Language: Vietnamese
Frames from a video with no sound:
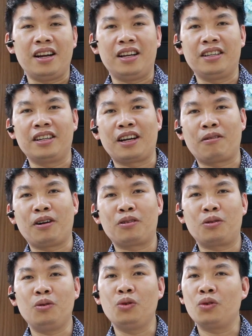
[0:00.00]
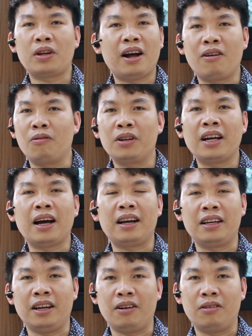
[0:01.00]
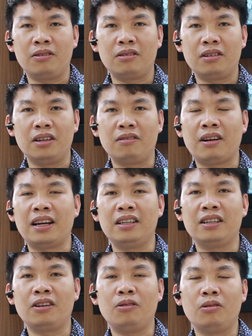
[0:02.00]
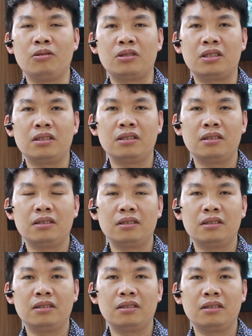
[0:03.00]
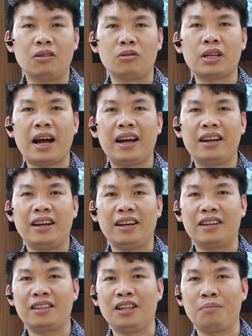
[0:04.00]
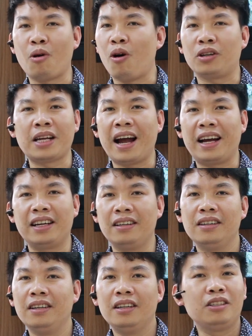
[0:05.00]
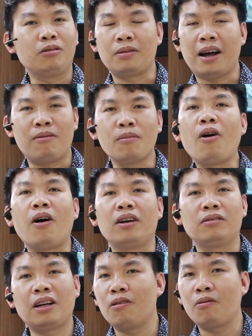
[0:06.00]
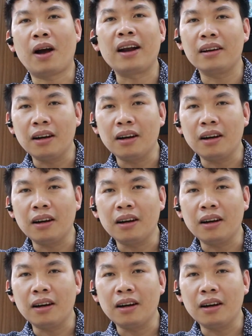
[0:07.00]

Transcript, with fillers: hay là những kẹo cao su, chúng ta cũng không thích ăn nhiều. Đừng ăn những đồ dai, hay là thịt bò dai chúng ta cũng bỏ, chúng ta không ăn